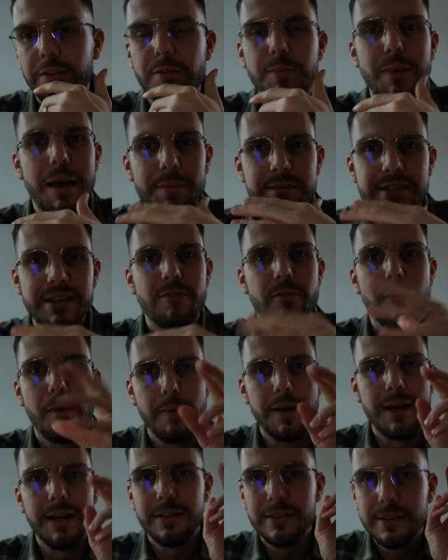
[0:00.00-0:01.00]
wir bleiben jetzt einfach mal
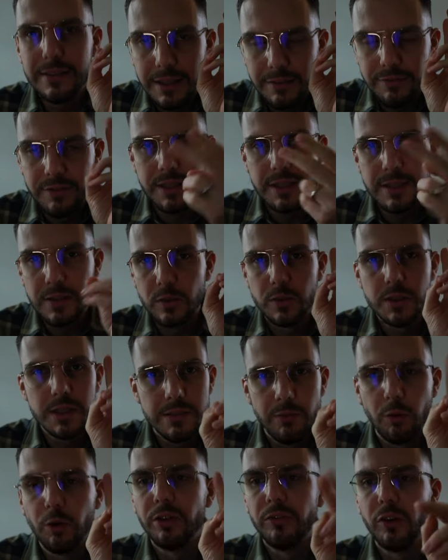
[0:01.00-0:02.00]
bei Definition
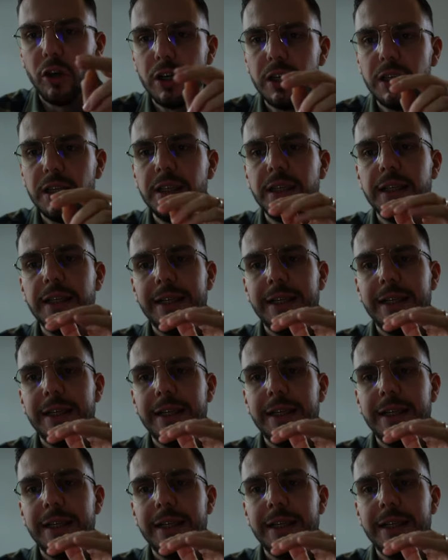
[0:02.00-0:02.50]
zweite Woche.